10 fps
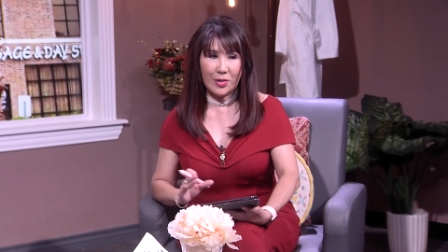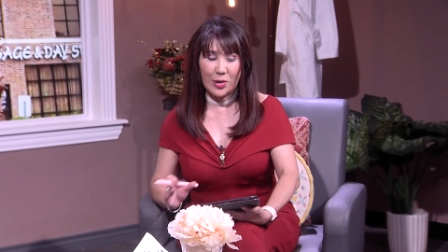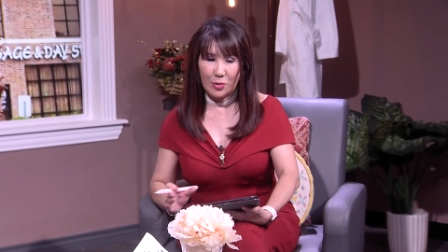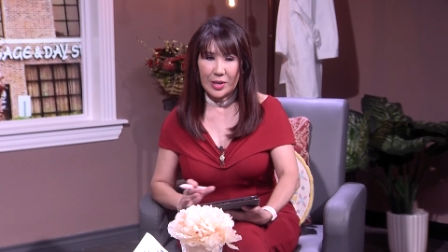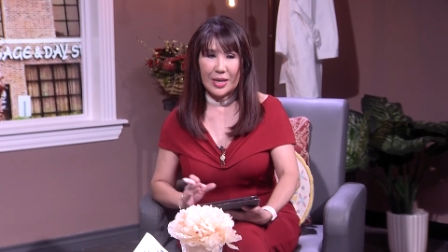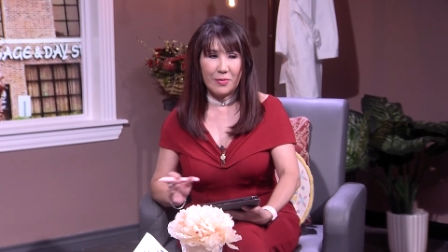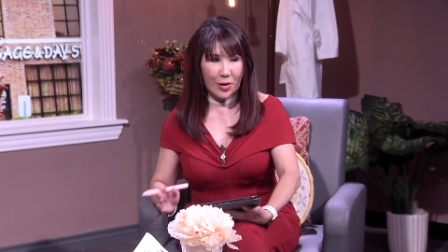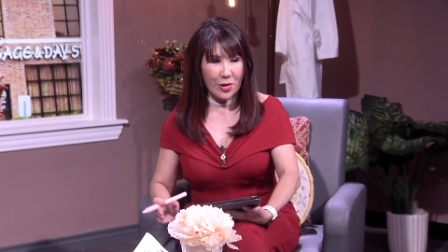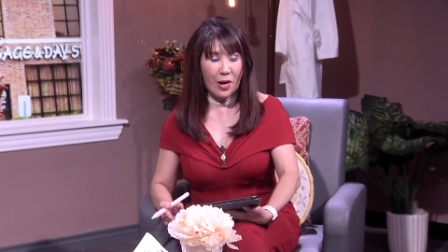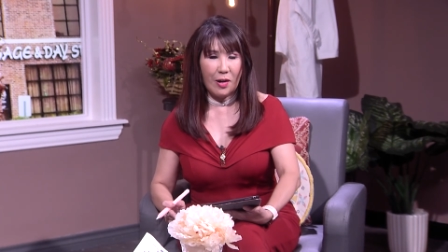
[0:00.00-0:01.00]
nhiều chị
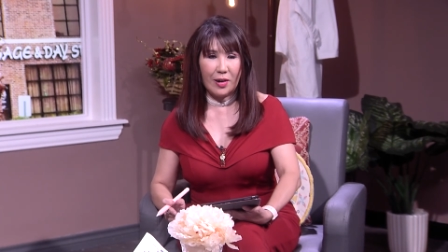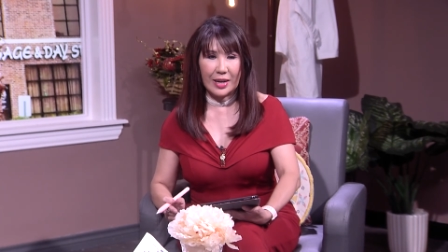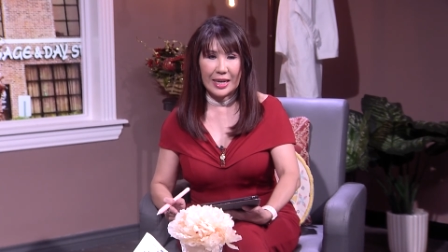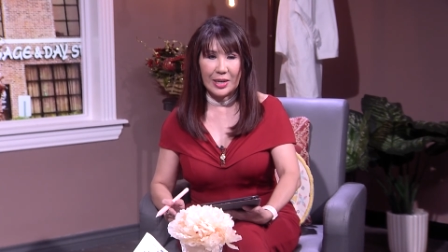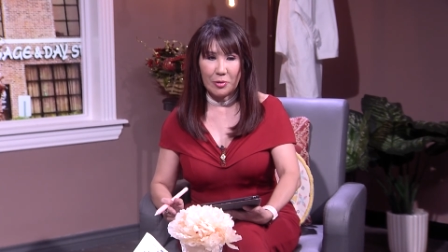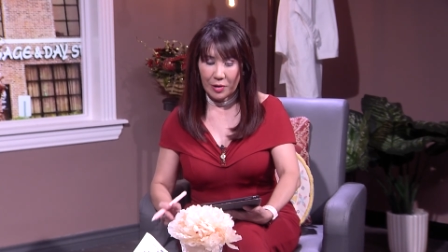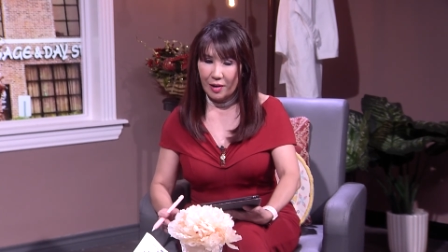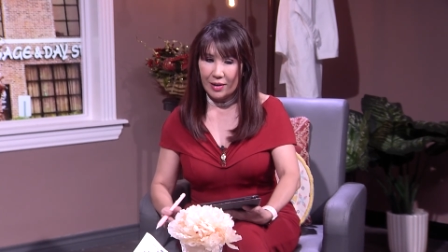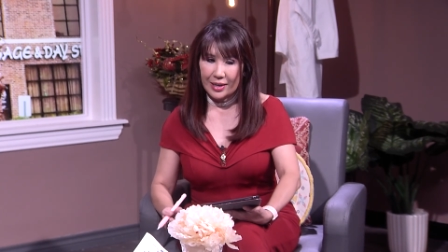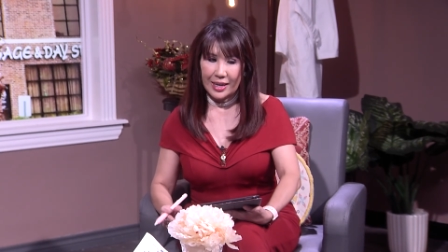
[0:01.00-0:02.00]
vẫn còn cái cuộc
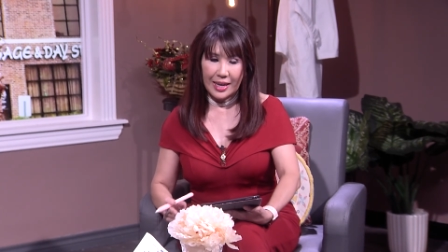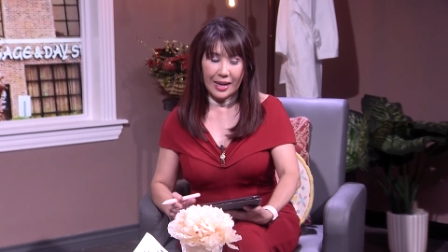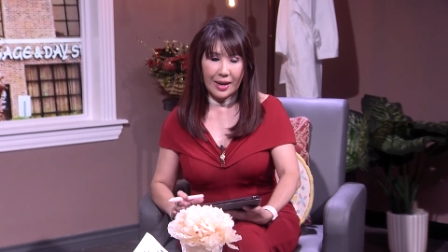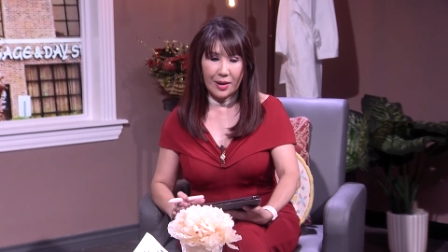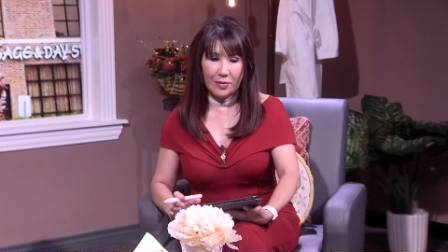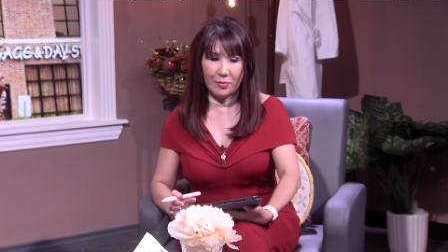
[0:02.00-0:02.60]
gọi um,